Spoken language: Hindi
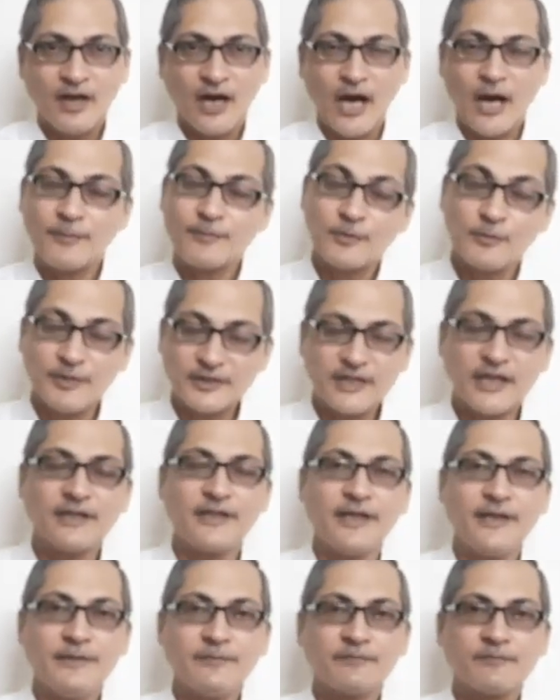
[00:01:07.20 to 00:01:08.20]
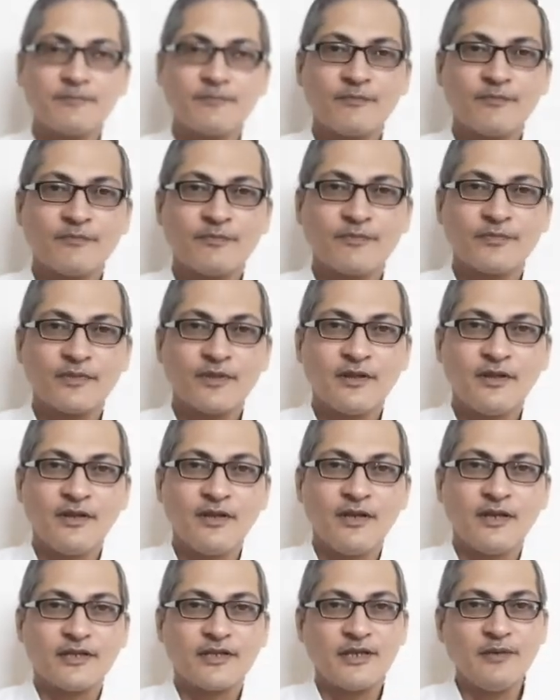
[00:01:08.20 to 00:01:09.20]
आपको बता दें
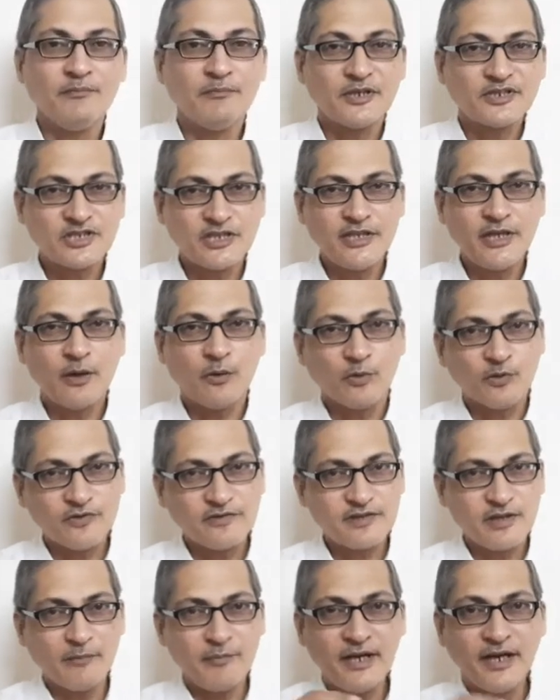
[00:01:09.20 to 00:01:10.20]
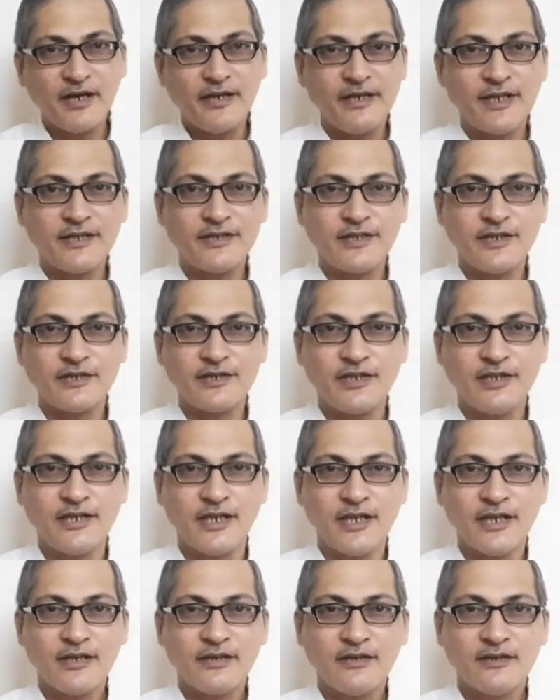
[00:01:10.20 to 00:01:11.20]
कि मछलियां उस समय अंडे देती हैं
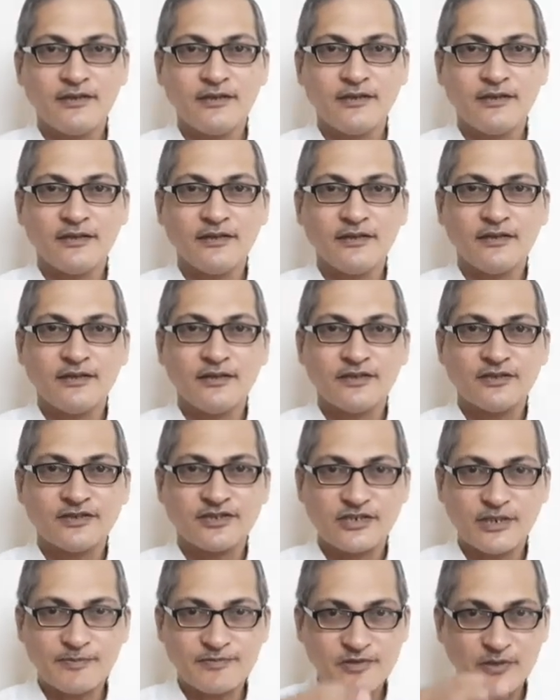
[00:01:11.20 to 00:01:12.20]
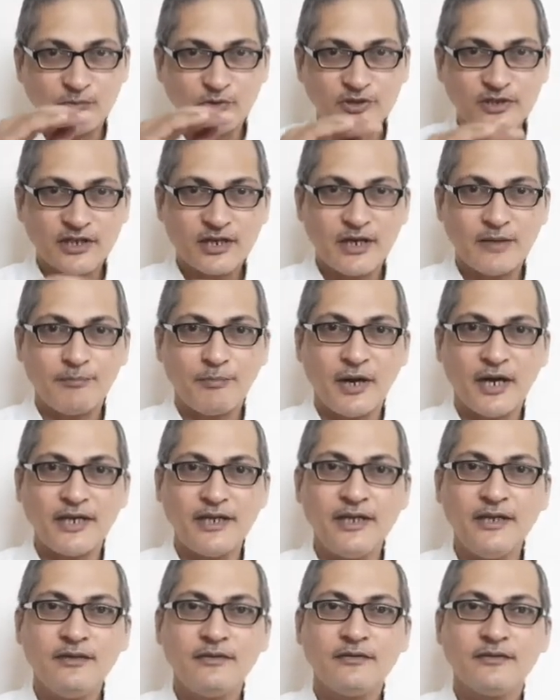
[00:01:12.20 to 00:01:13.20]
जब समुद्र का
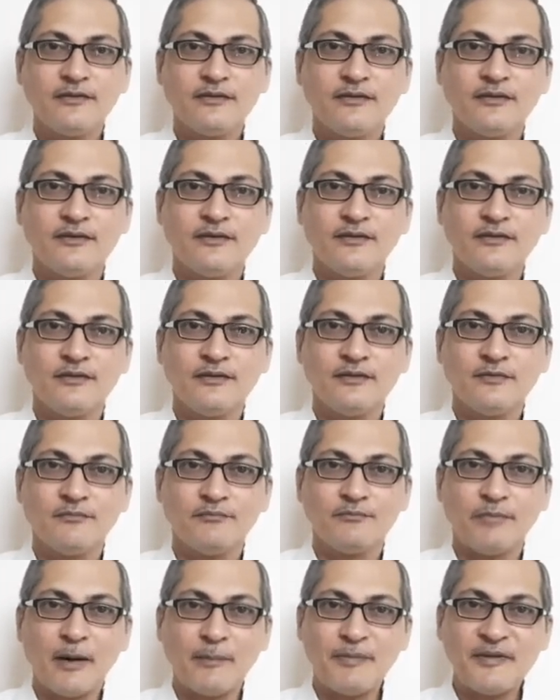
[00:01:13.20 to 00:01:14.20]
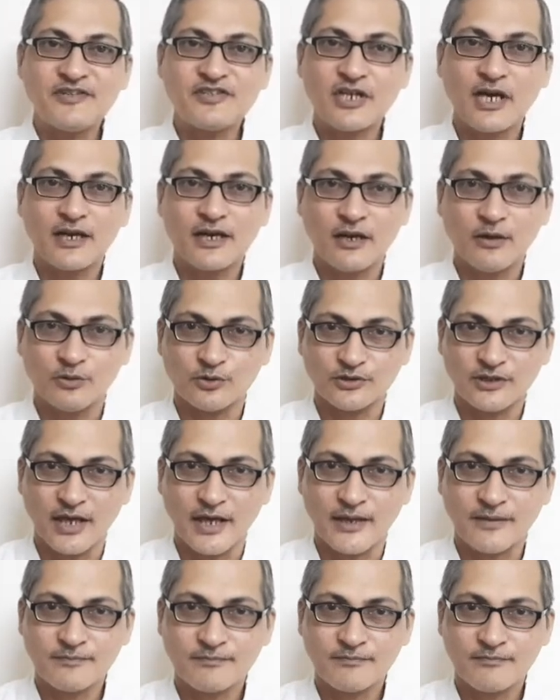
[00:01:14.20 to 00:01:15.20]
पानी वापस जा रहा होता
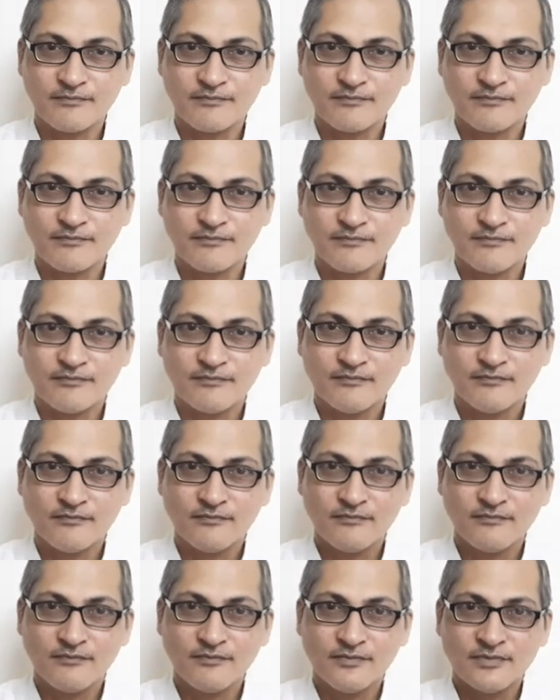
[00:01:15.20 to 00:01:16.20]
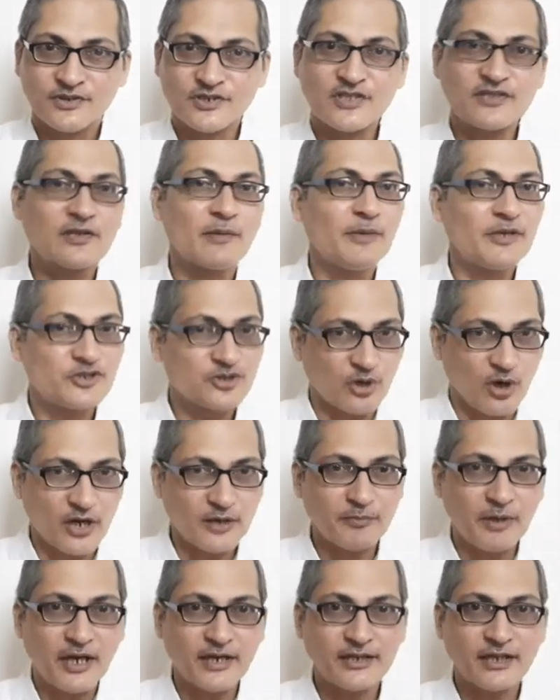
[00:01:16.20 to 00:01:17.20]
है जिस समय जौर
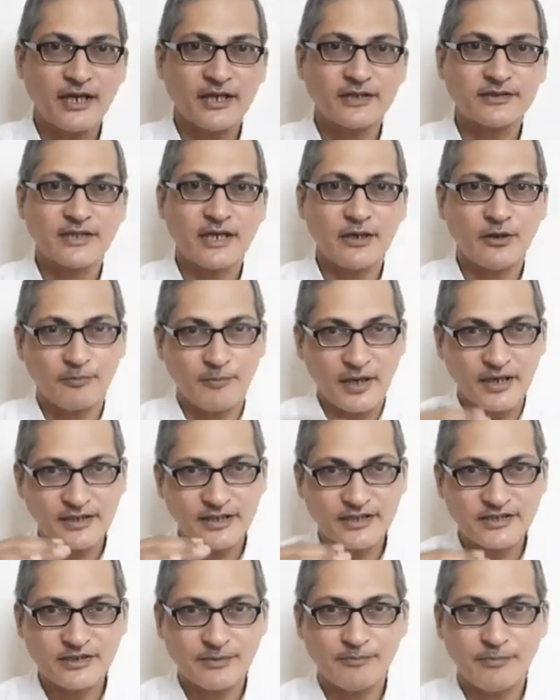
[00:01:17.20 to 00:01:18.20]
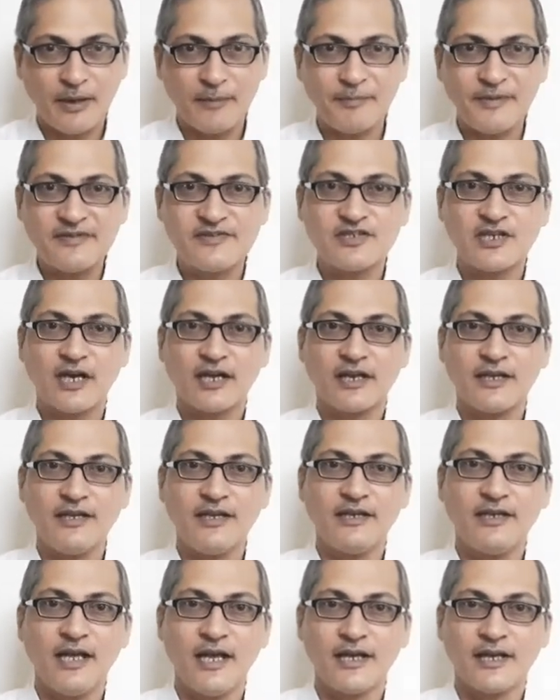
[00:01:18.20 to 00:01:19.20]
भाटा आता है वो भाटा जब वापस जा रही
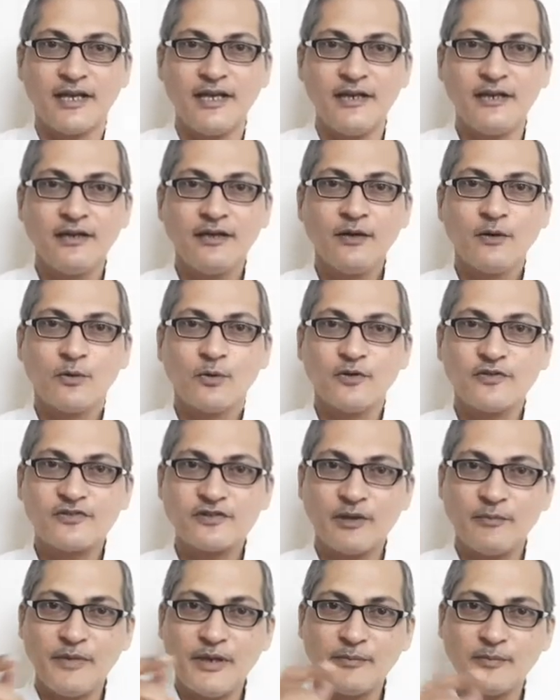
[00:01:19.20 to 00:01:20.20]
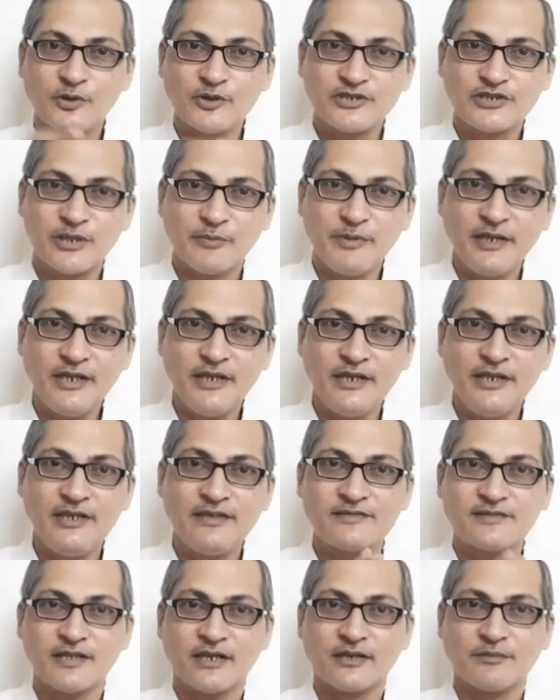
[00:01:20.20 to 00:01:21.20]
है लहरें उस समय वो जमीनी
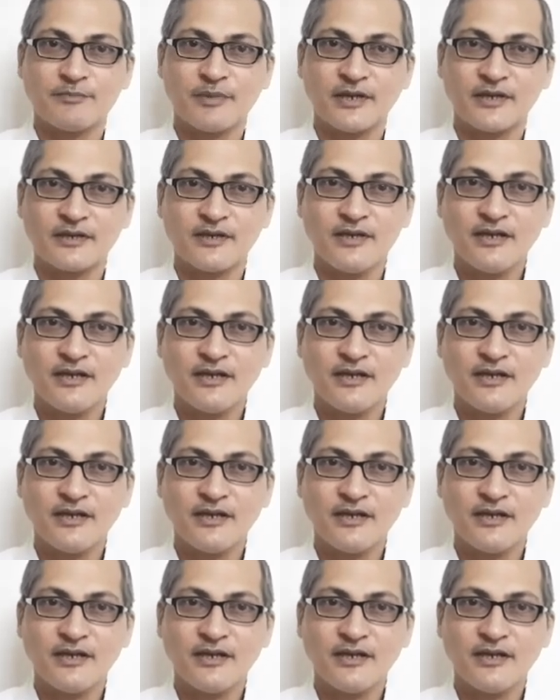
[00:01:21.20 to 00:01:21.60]
स्तर पर